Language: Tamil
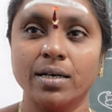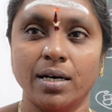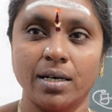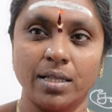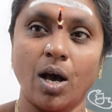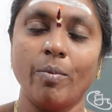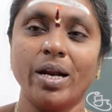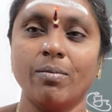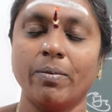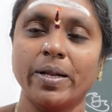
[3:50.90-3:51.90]
அந்த
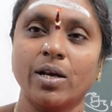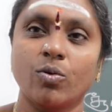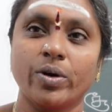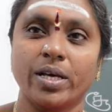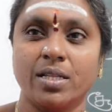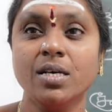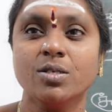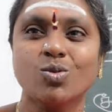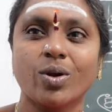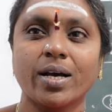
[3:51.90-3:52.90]
அமிலம் அப்படிங்கக்கூடியது
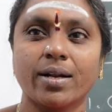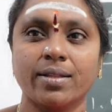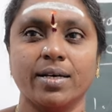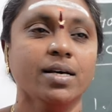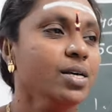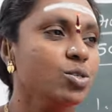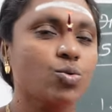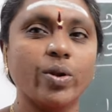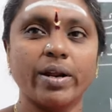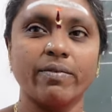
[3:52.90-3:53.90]
சுரக்கிறது
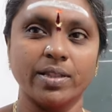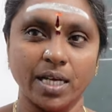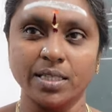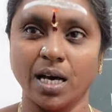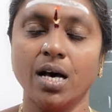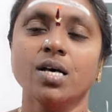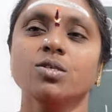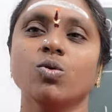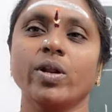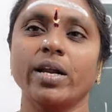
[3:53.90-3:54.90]
சூரியன் வந்தால் தான்
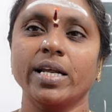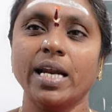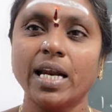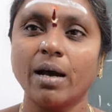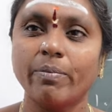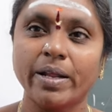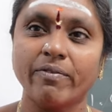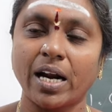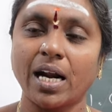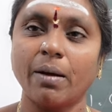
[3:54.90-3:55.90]
சூரியன் இல்லை அப்படி
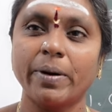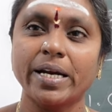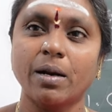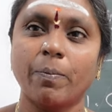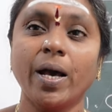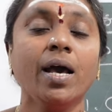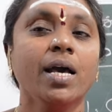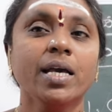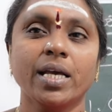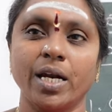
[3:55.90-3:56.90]
வரல அப்படின்றப்ப
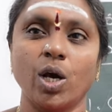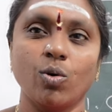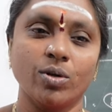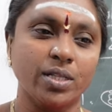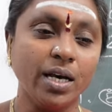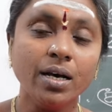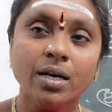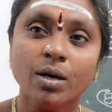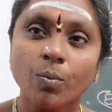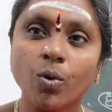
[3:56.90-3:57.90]
என்னாகும் அந்த
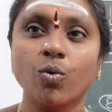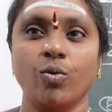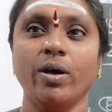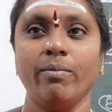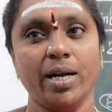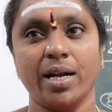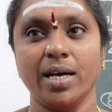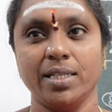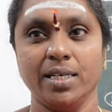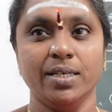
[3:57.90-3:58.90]
பூ கூட
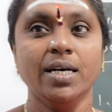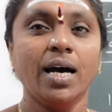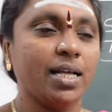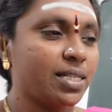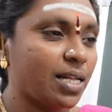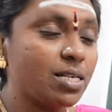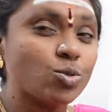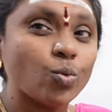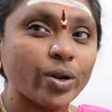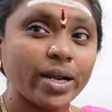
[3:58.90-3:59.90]
மலராது அதுதான்
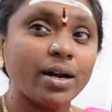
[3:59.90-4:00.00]
சூரியன்